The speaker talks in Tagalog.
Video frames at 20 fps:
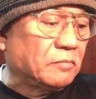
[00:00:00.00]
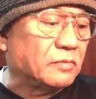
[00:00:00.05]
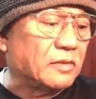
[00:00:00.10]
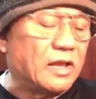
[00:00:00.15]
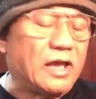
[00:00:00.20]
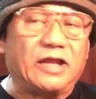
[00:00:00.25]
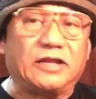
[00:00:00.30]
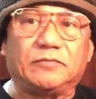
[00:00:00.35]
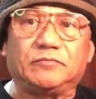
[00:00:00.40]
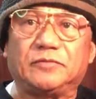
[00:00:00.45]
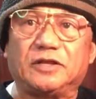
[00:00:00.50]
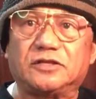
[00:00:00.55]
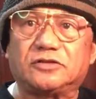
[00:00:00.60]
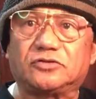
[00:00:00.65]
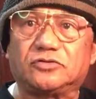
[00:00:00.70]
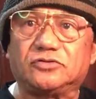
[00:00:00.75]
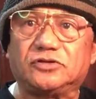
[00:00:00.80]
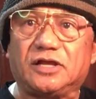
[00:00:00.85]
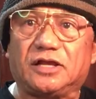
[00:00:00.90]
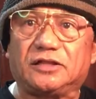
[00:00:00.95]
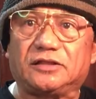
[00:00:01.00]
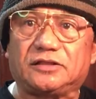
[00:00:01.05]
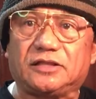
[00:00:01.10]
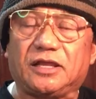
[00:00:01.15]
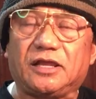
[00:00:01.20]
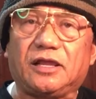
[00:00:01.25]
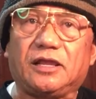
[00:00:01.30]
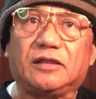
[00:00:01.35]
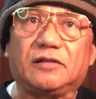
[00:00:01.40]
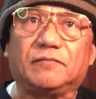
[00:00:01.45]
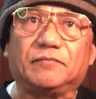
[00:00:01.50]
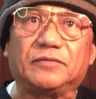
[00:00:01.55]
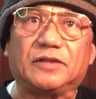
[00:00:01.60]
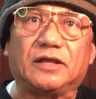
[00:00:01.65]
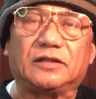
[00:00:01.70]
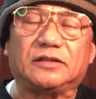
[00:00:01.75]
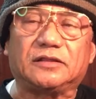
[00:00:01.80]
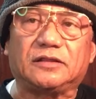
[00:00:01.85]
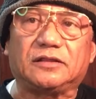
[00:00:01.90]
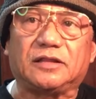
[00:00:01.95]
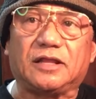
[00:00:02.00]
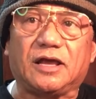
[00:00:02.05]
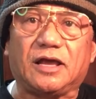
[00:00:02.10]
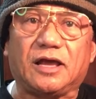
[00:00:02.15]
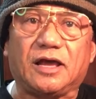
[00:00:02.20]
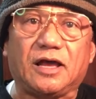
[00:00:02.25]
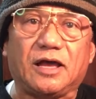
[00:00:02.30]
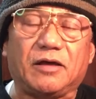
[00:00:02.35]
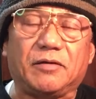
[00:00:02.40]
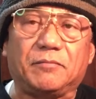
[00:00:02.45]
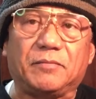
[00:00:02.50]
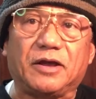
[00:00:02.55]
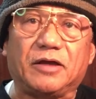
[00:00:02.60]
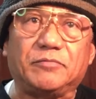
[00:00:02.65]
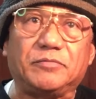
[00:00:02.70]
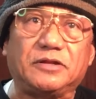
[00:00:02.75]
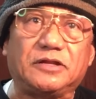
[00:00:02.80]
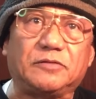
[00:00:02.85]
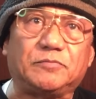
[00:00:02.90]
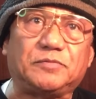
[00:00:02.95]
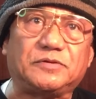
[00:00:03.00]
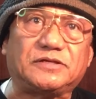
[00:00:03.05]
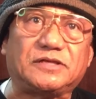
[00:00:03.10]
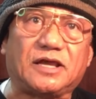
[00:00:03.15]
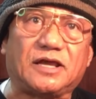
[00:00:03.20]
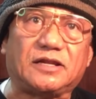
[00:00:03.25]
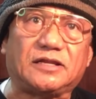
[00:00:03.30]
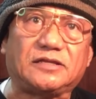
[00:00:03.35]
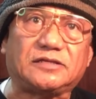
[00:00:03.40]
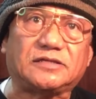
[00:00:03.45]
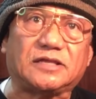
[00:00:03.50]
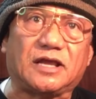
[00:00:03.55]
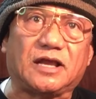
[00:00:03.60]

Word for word: anim na estudyante na, na mga beneficiaries.